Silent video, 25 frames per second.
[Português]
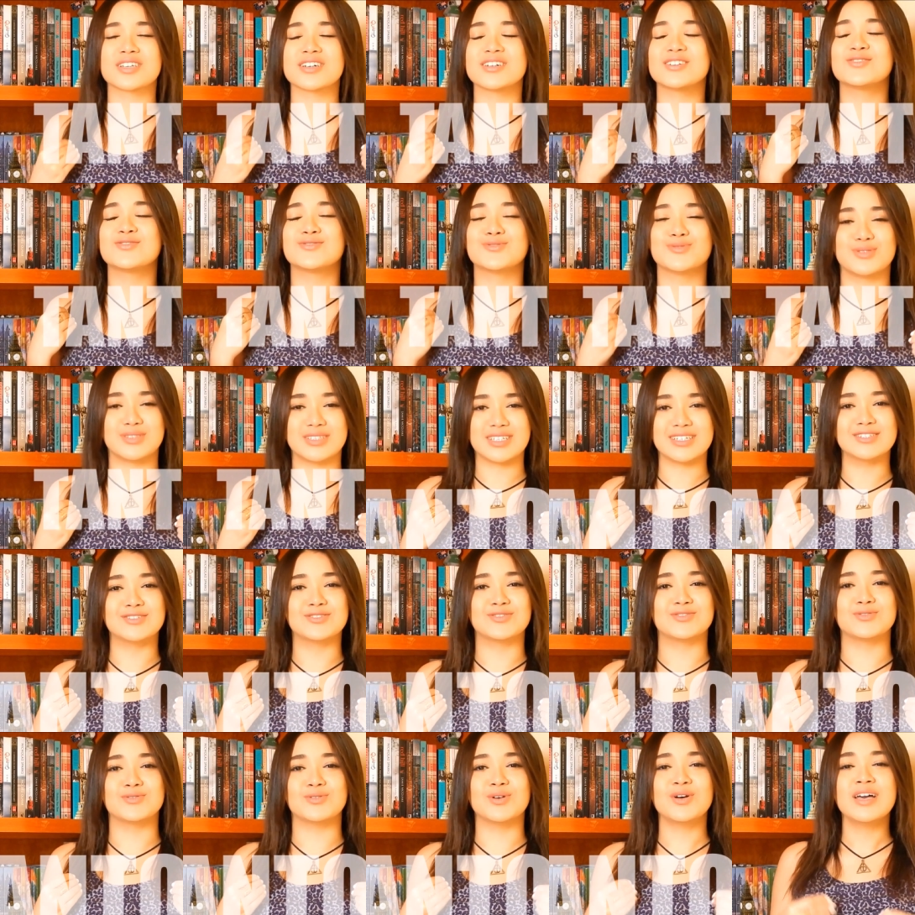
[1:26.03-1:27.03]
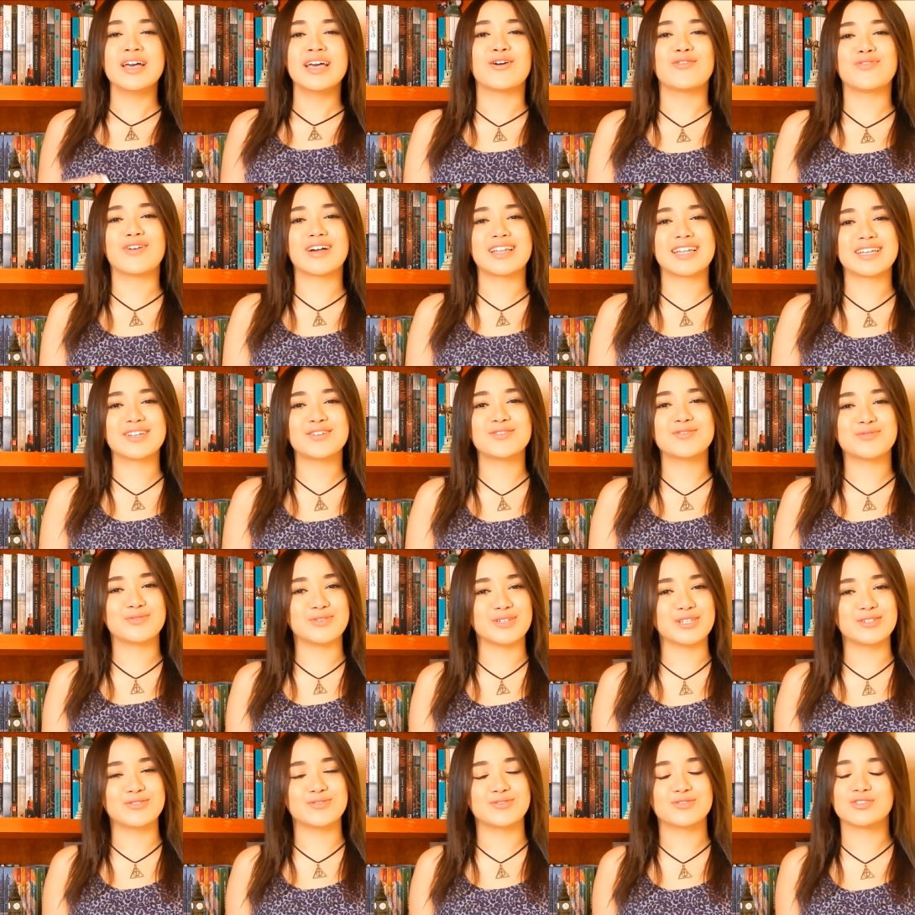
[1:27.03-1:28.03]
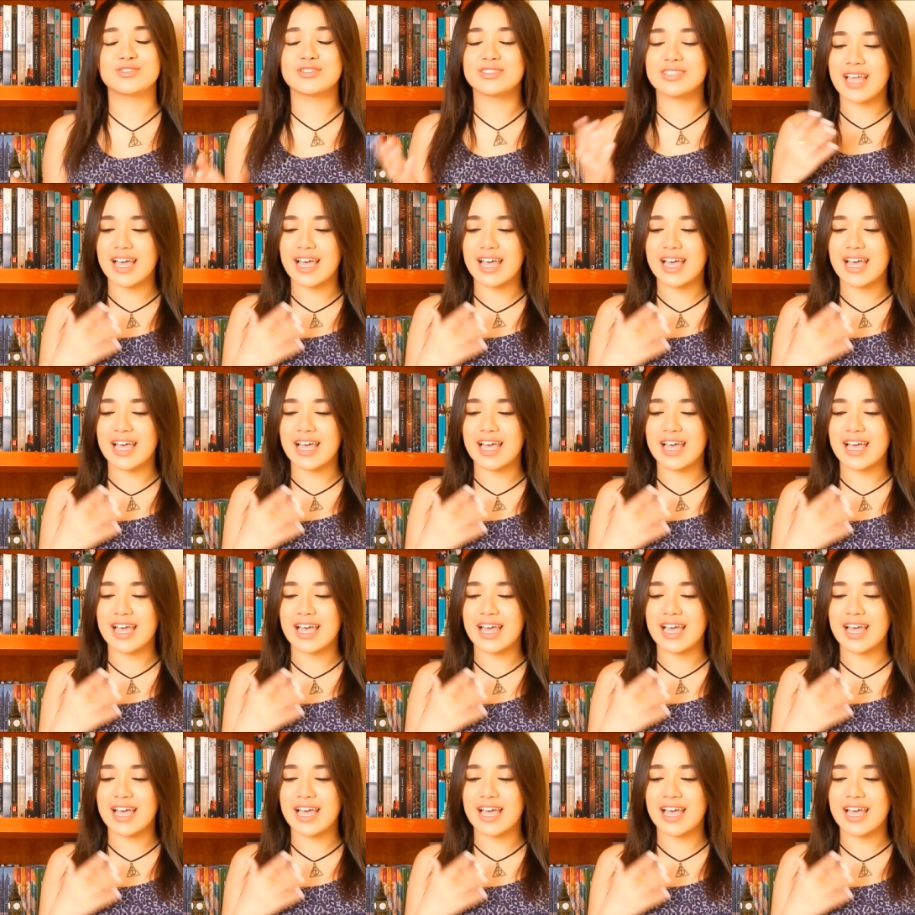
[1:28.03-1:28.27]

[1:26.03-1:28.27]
tanto, tanto. Eu falei no vídeo de